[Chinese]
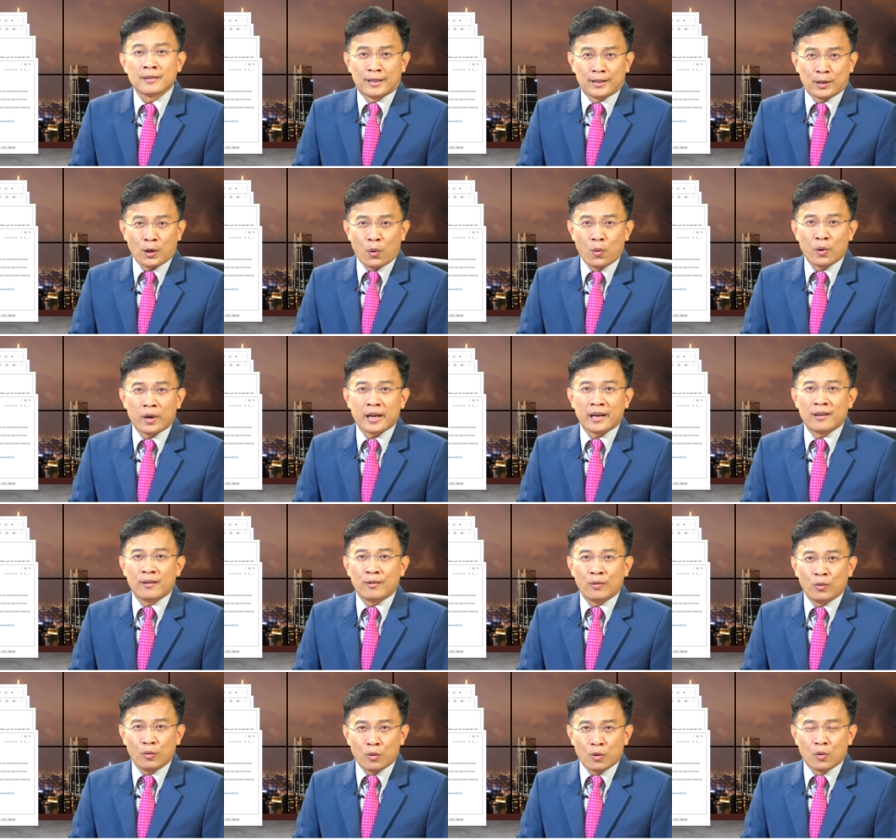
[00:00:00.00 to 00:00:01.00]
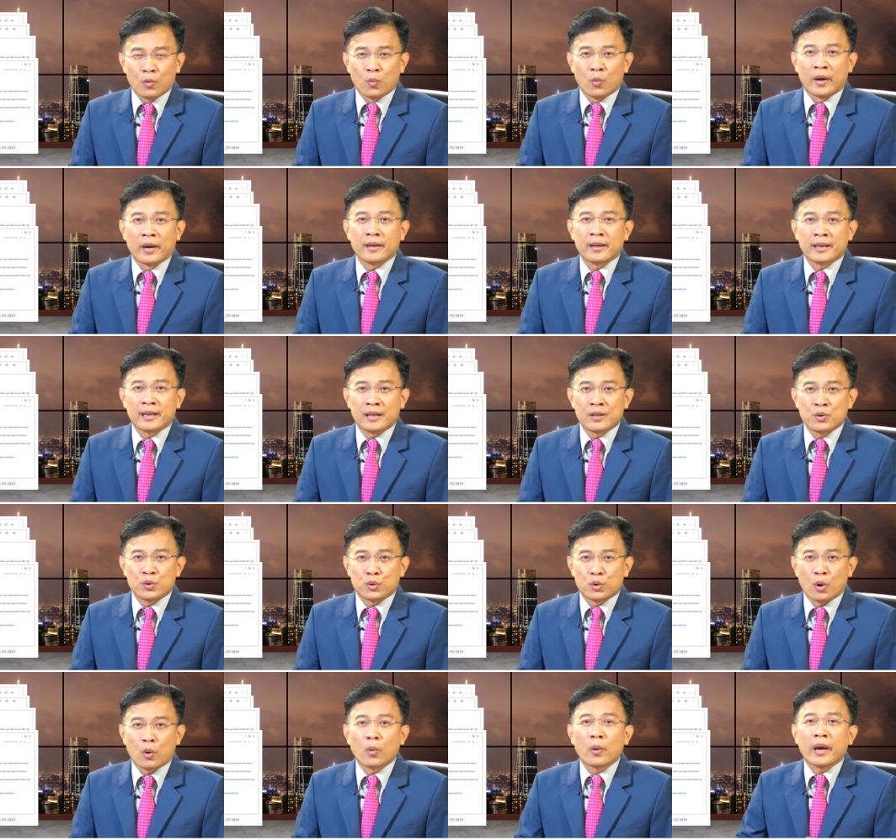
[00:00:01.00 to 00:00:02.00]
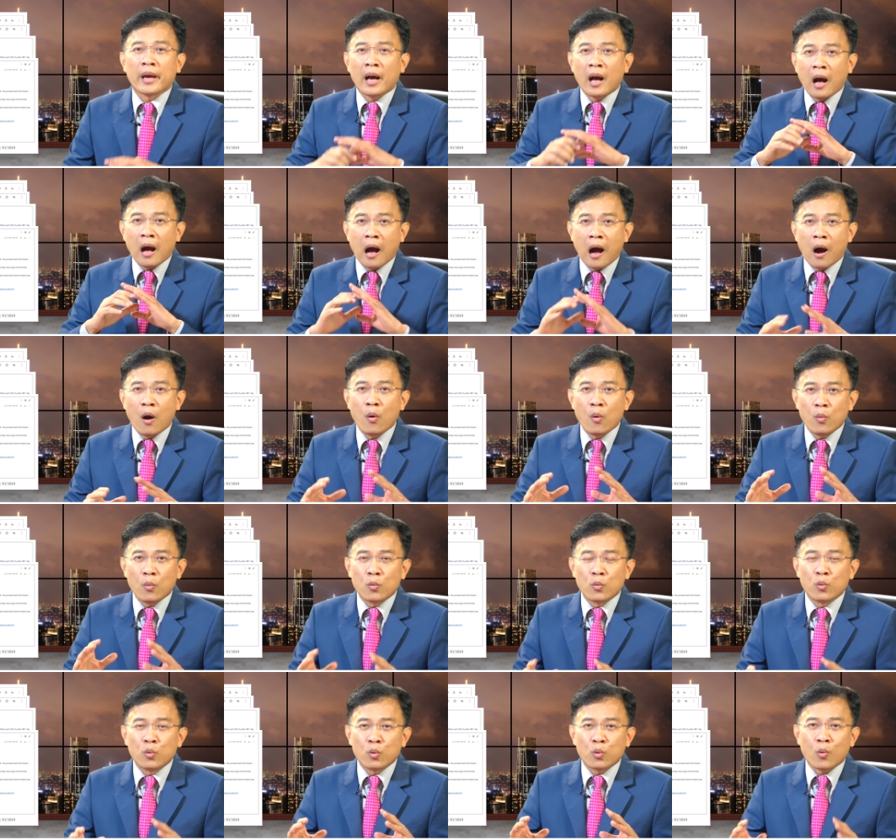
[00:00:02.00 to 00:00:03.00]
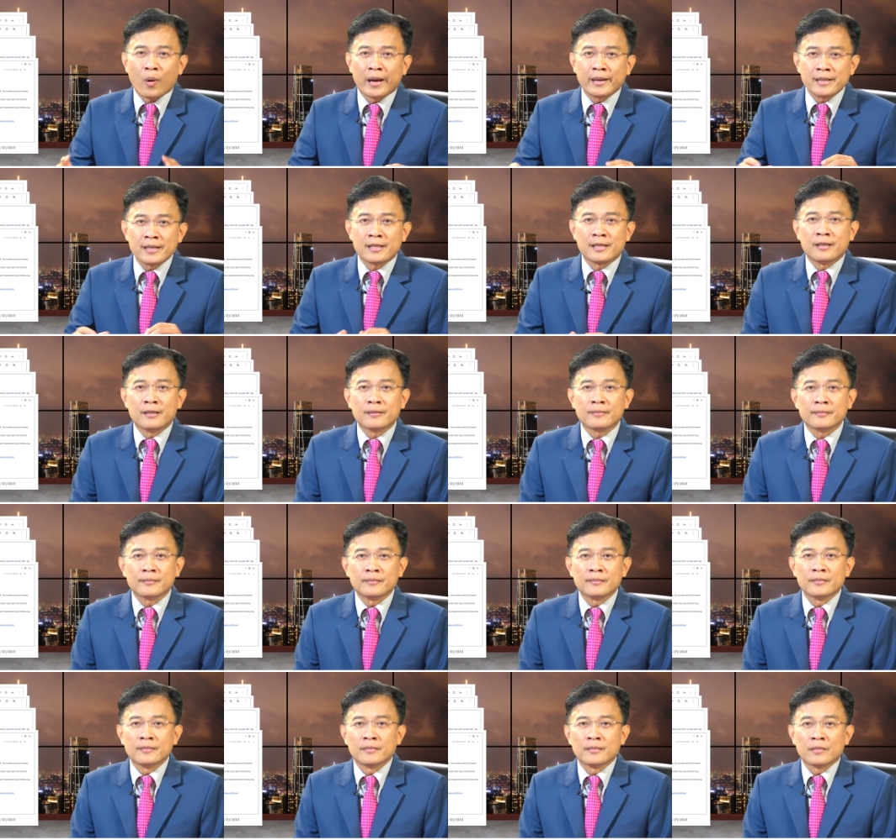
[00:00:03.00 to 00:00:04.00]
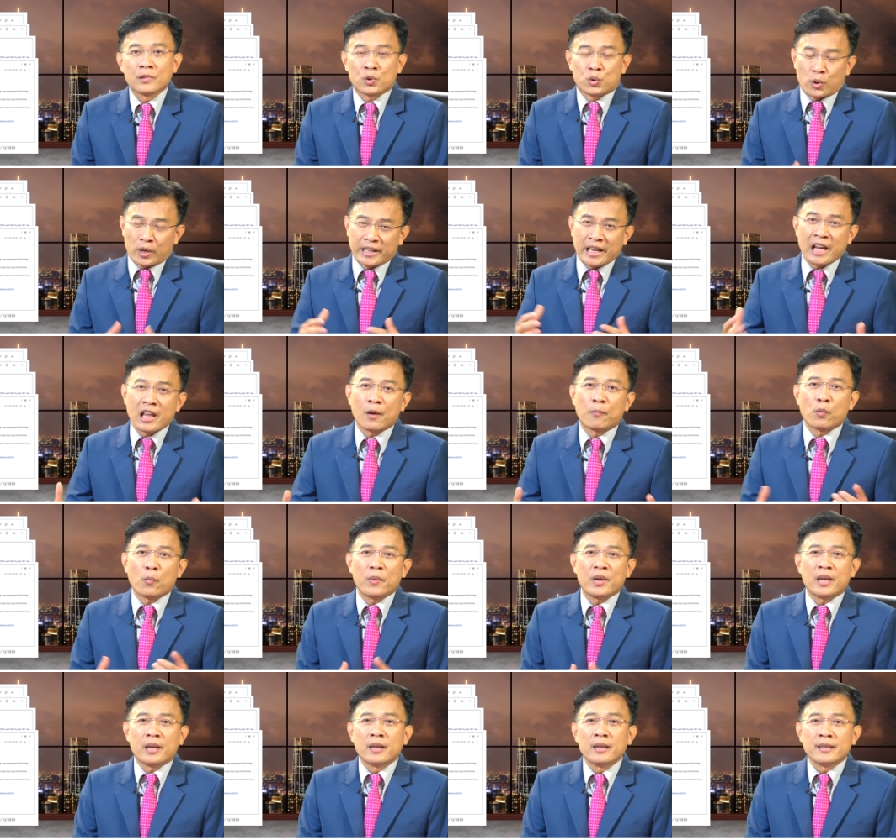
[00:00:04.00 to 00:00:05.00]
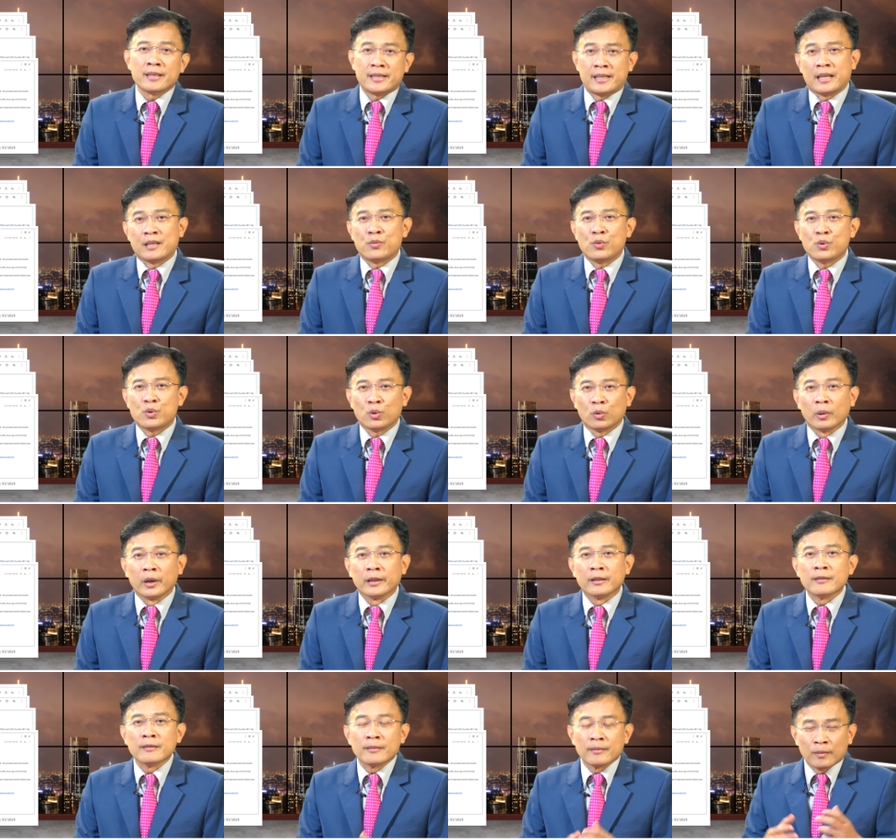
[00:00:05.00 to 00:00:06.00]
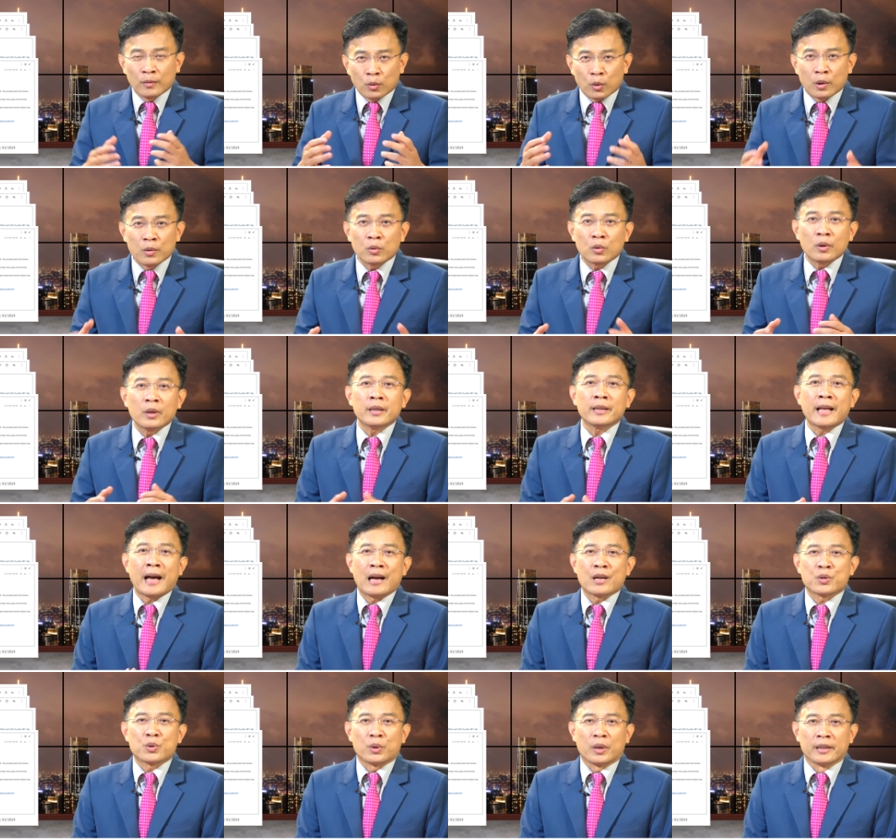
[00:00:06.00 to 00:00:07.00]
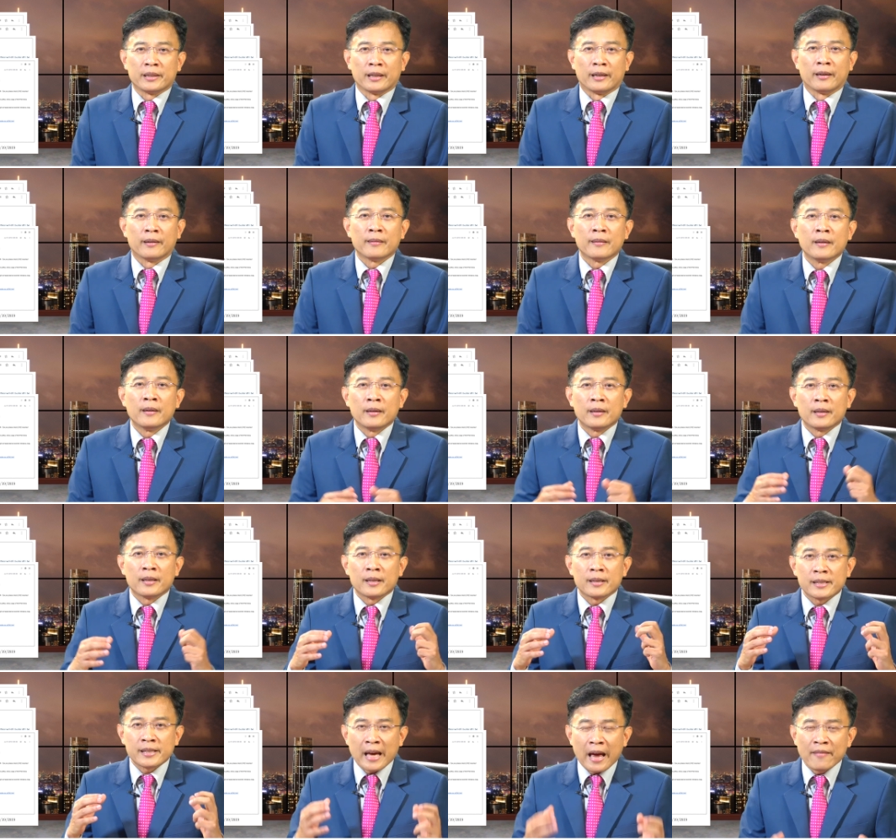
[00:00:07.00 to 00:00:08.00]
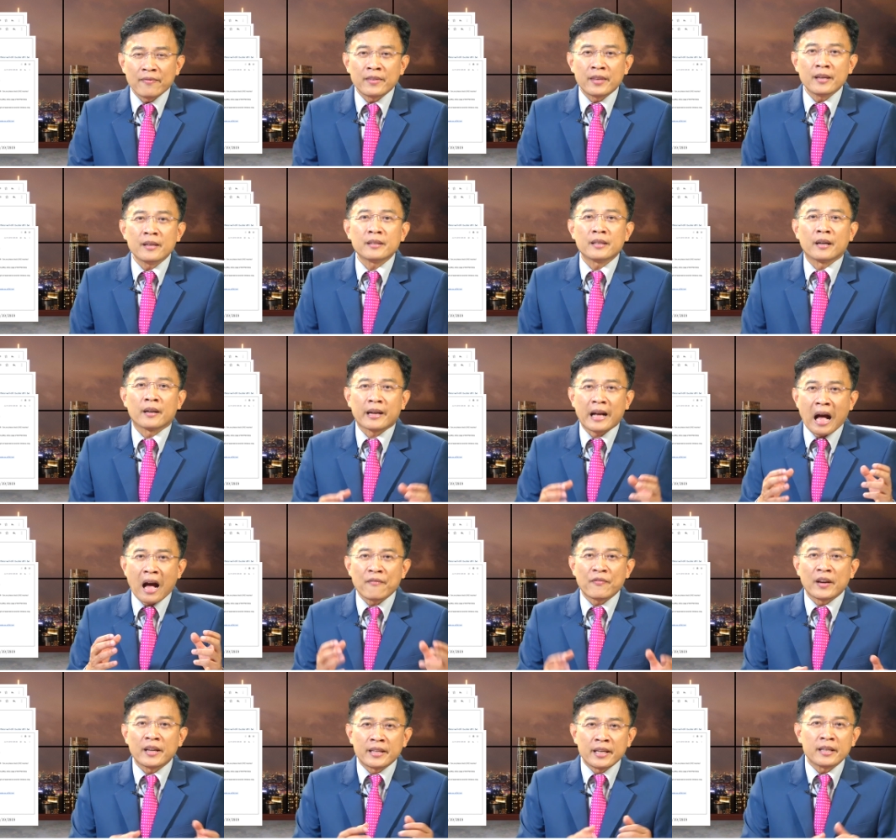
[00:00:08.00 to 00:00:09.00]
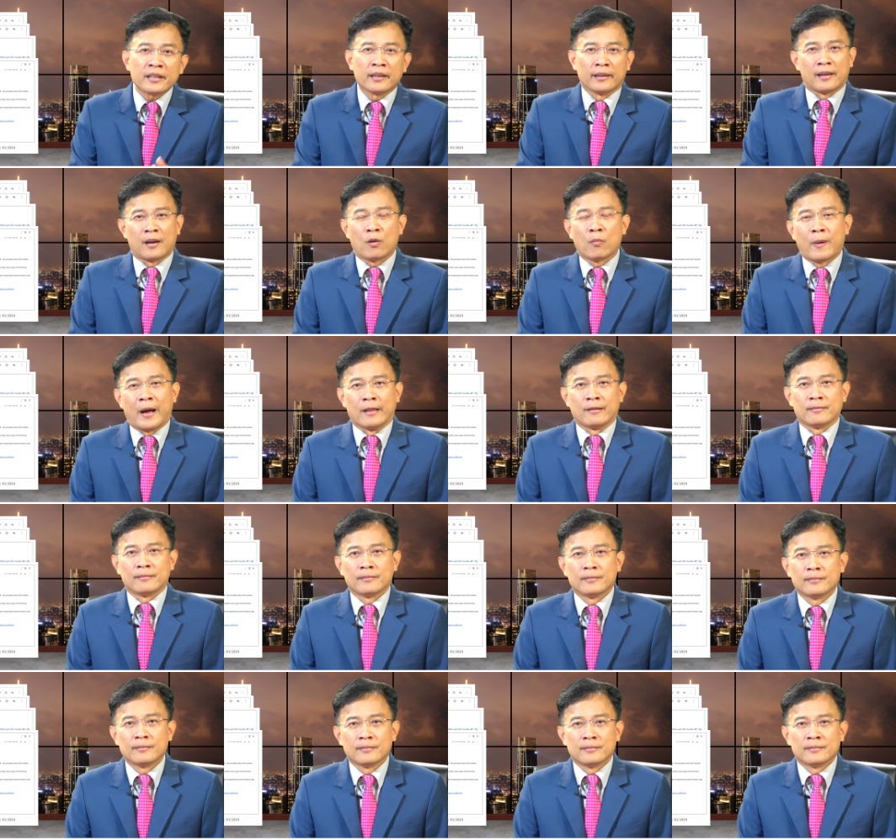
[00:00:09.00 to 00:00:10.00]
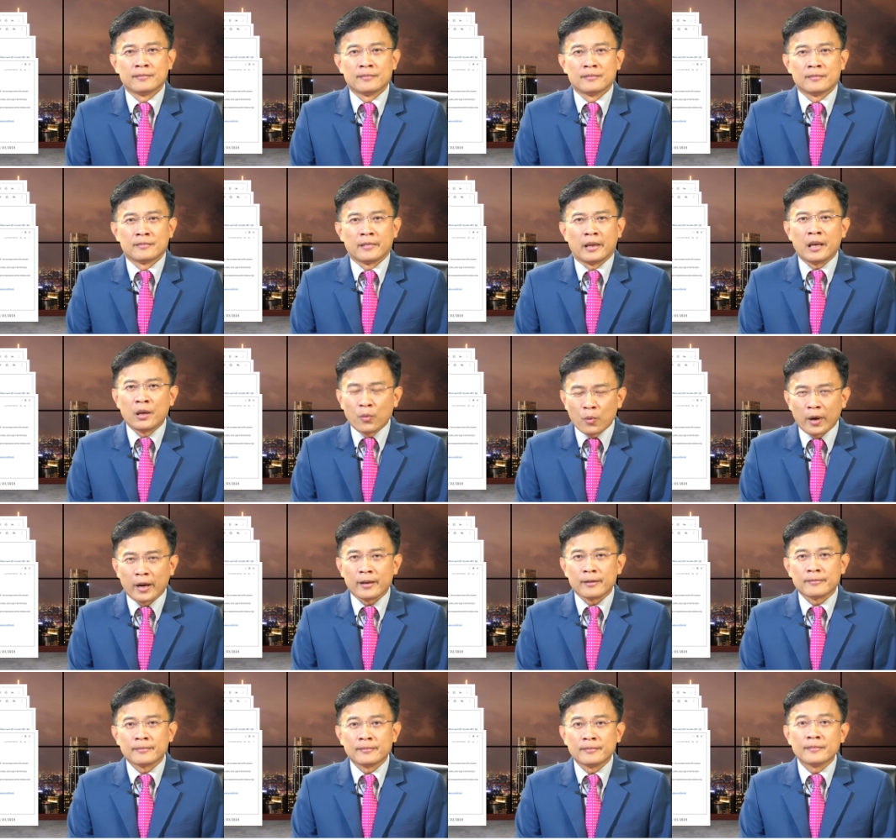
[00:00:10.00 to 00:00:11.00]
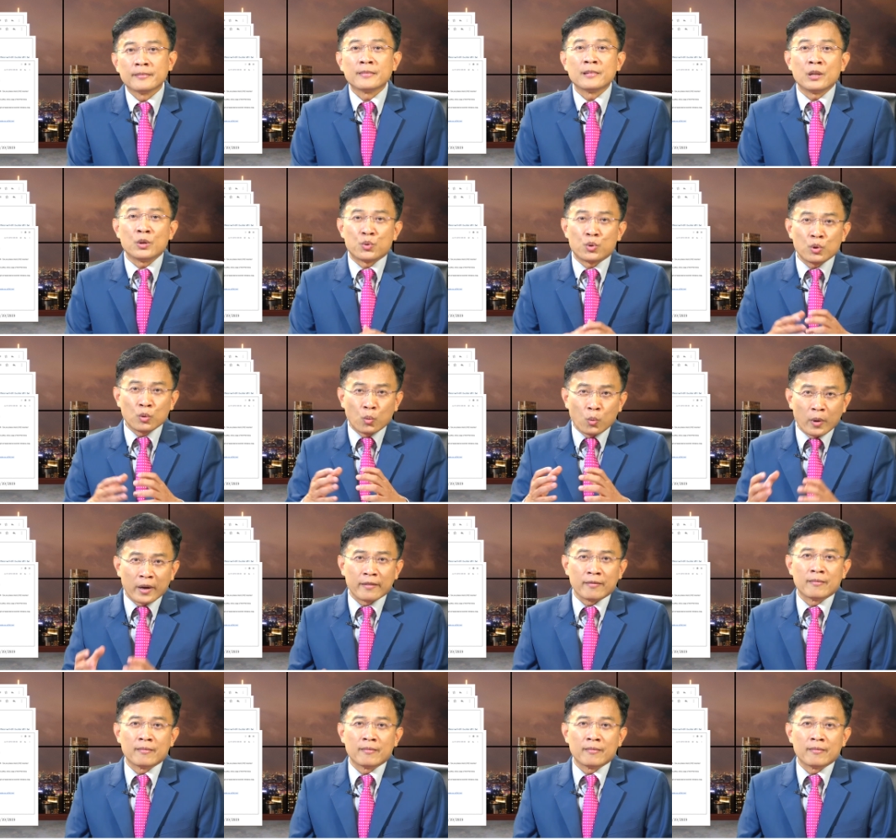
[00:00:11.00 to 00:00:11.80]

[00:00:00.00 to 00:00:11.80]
都跟论文跟学位毫无关系，所以他也不必写信去问。伦敦大学的餐厅的咖啡厅的老板，因为你去问